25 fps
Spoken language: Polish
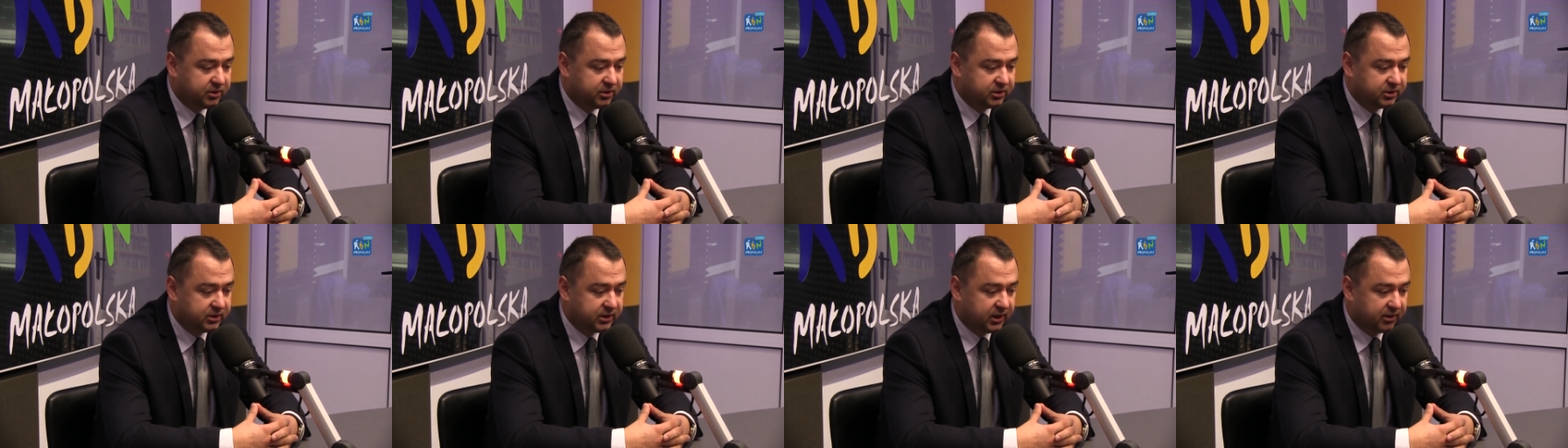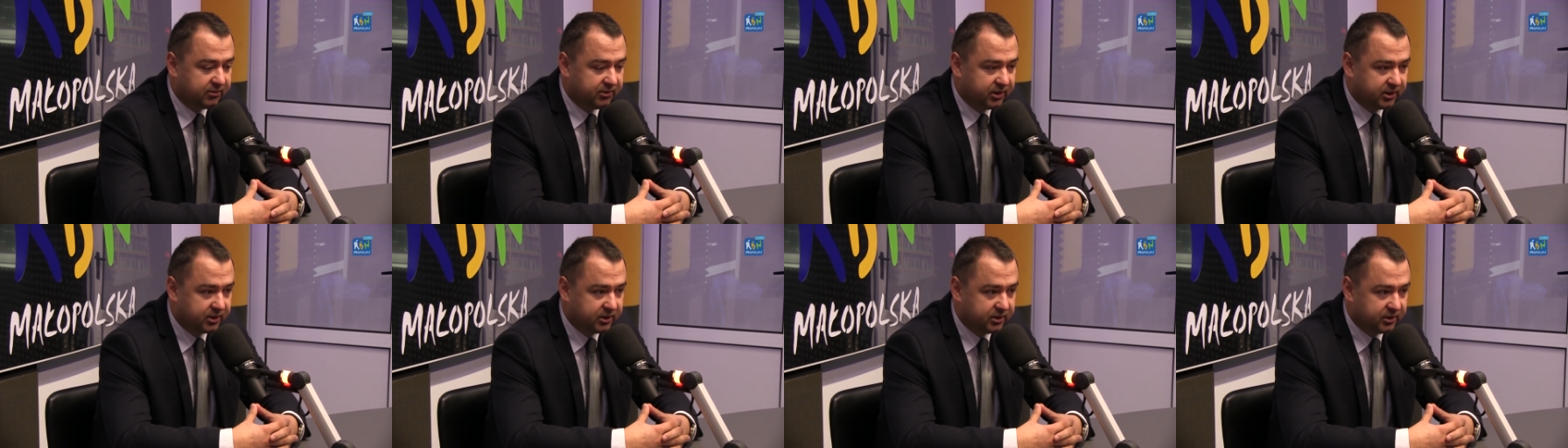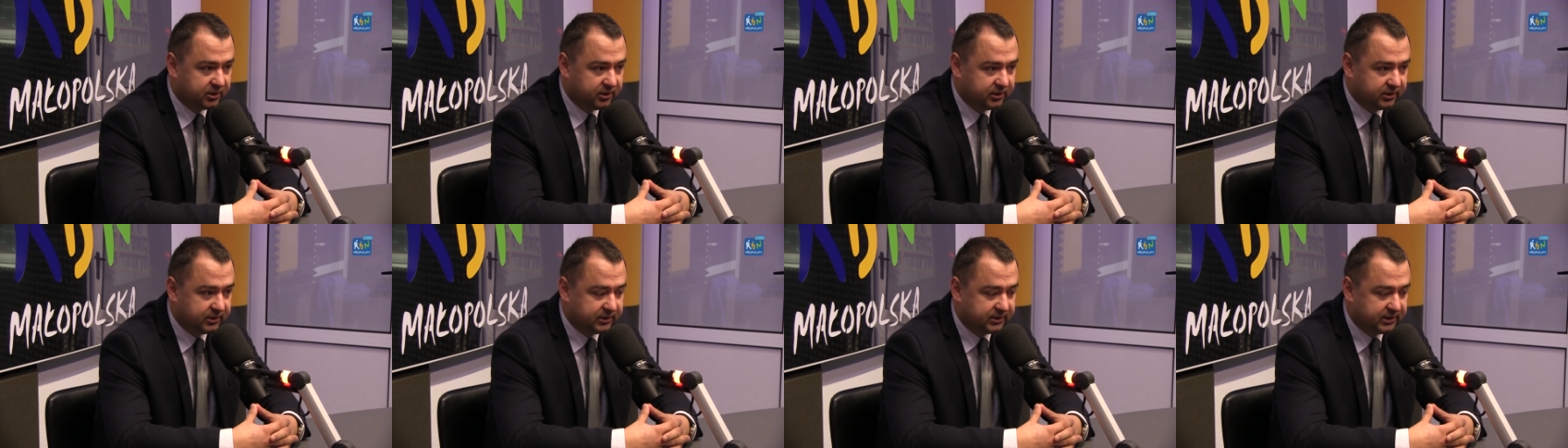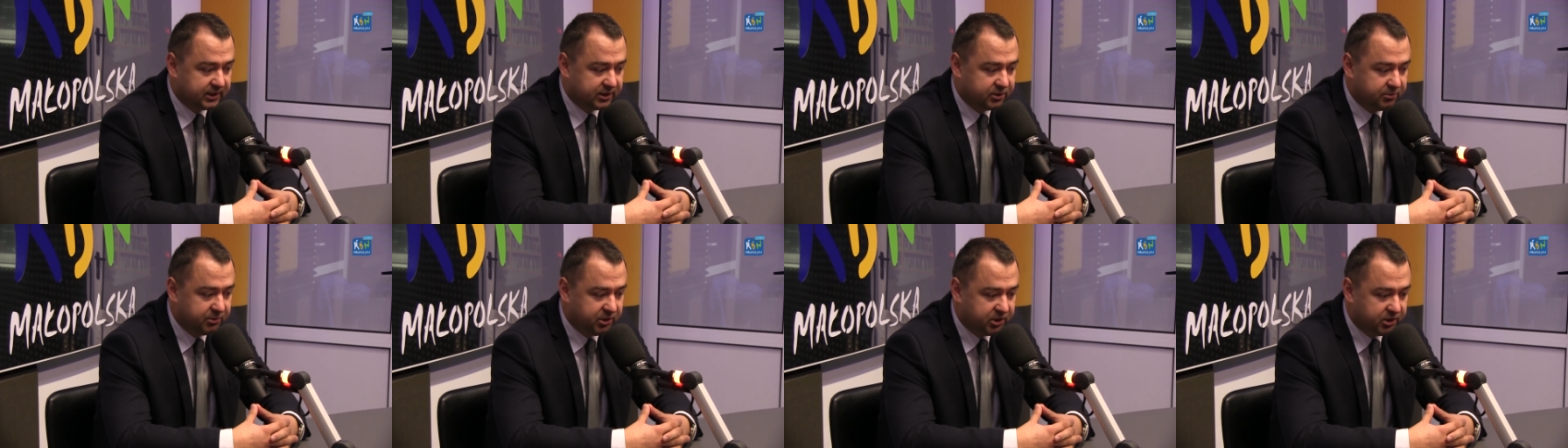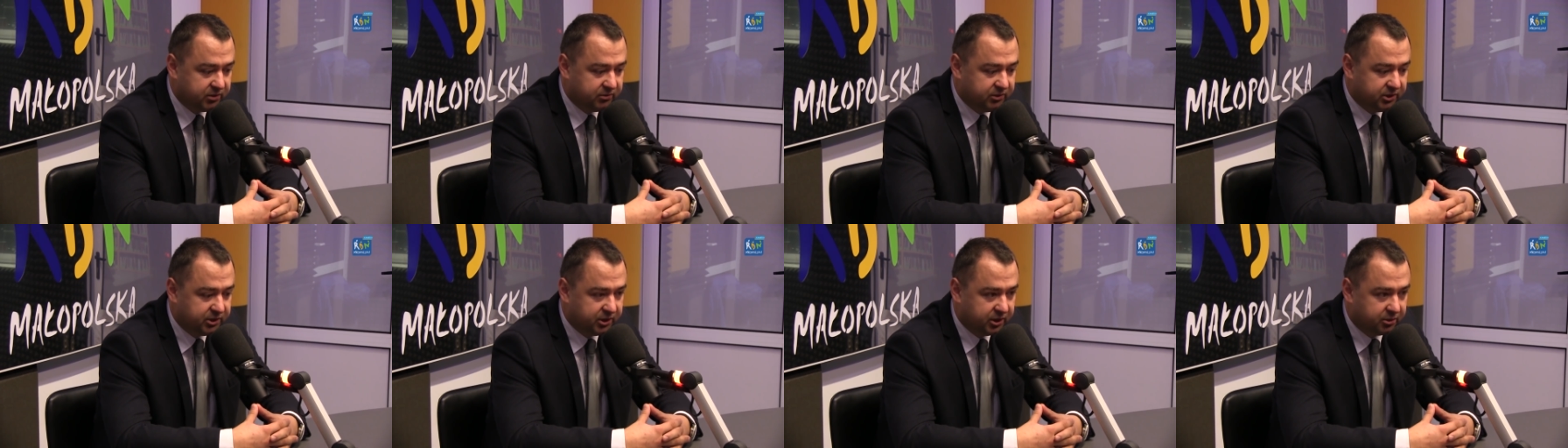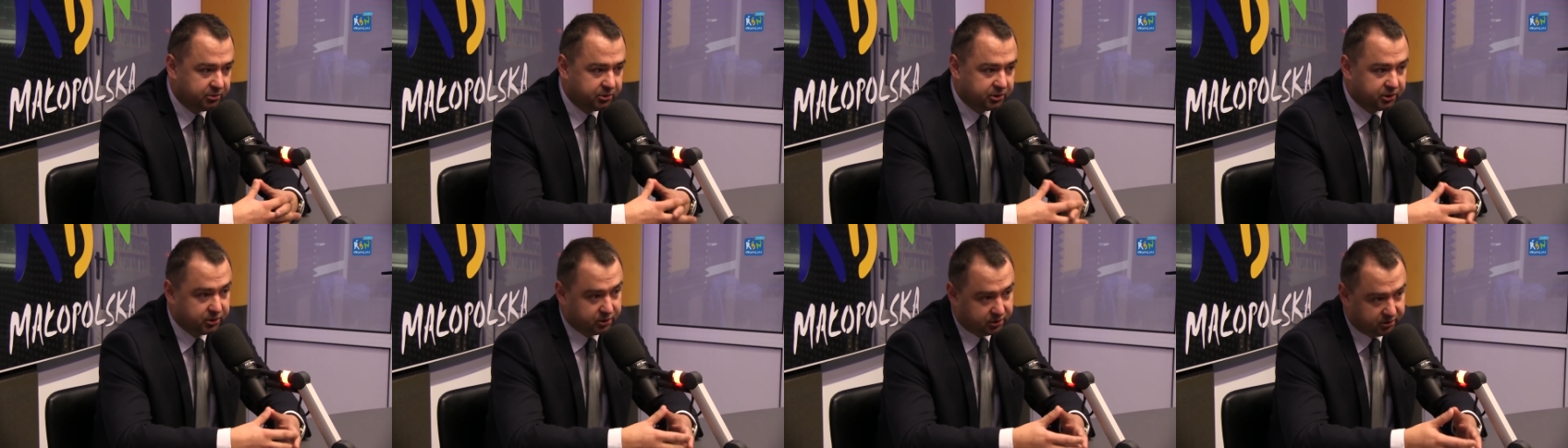y, stawek za śmieci w
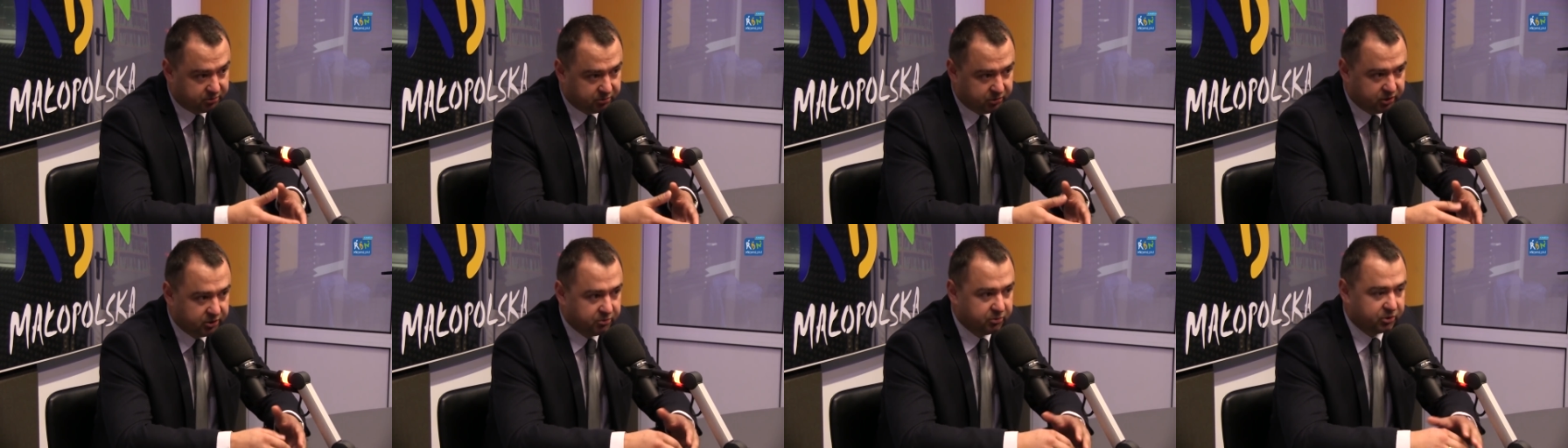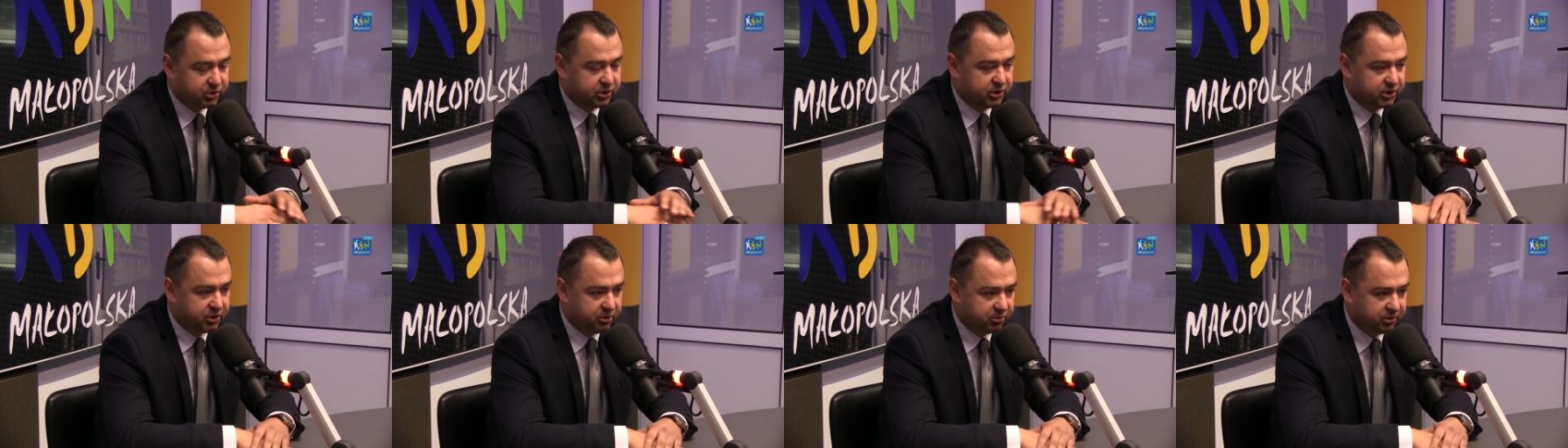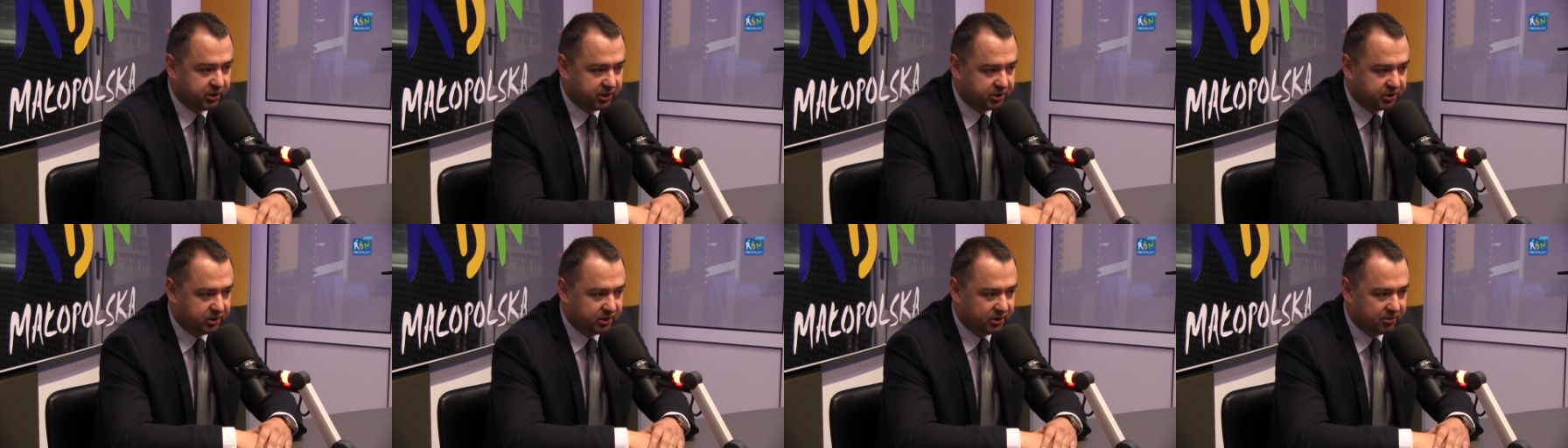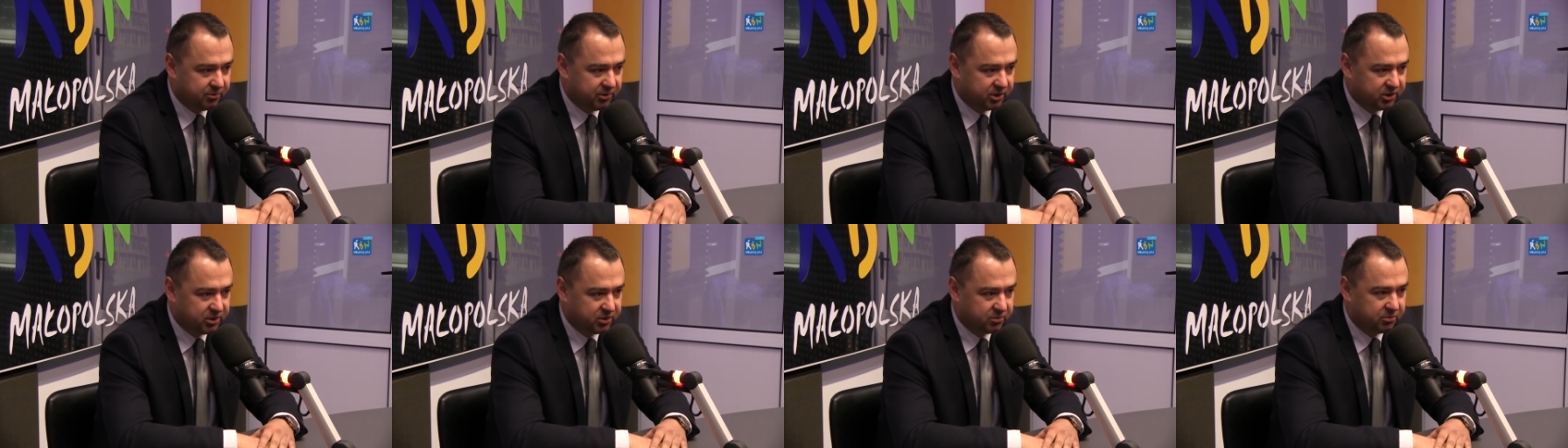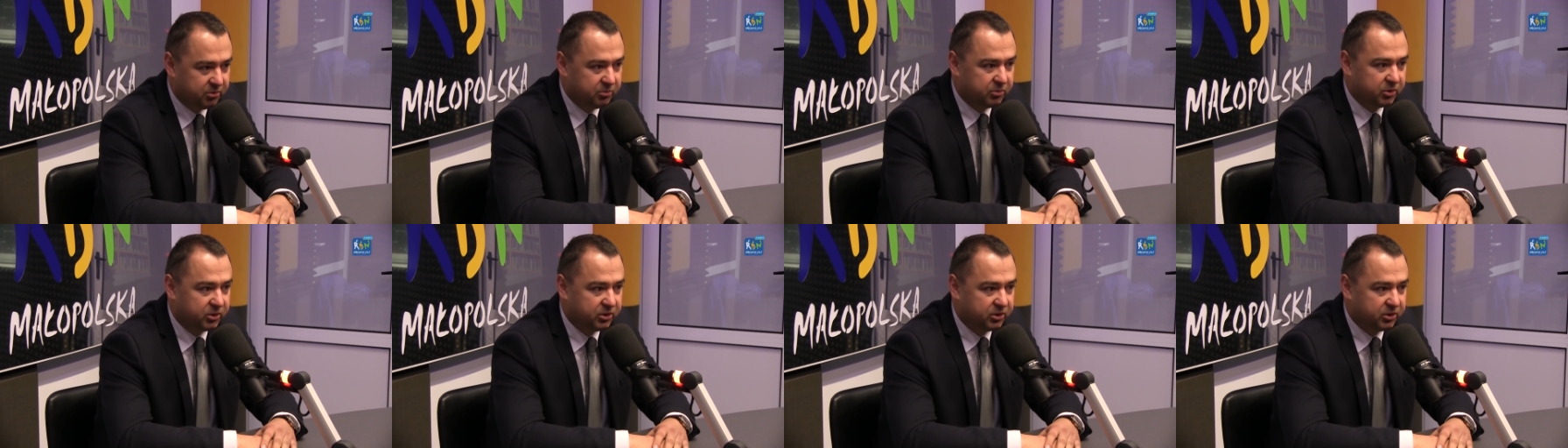Lisiej Górze, czy być może się uda, że nie będzie. A